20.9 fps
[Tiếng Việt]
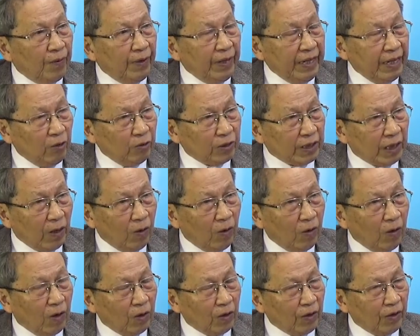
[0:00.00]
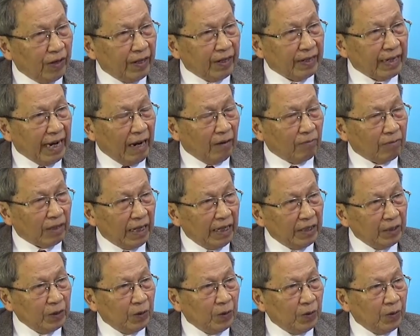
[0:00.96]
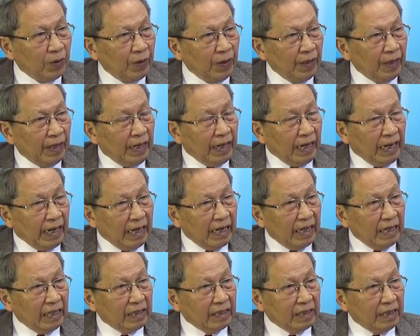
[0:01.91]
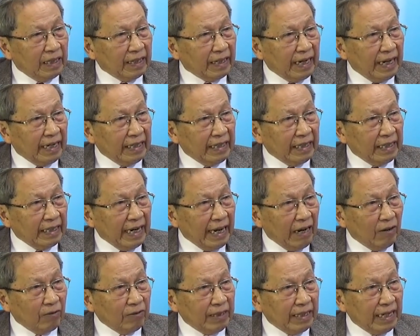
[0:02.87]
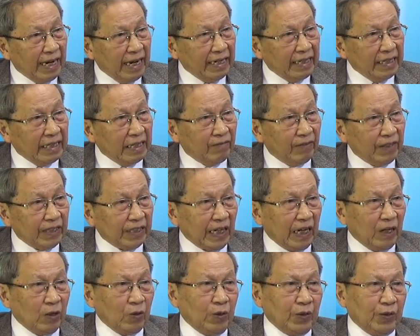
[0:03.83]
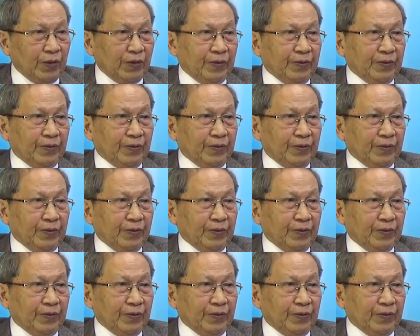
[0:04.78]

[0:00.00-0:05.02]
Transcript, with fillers: Điều sáu họ nói rằng Đảng Cộng sản Liên Xô là lực lượng đành lào nhà nước và xã hội.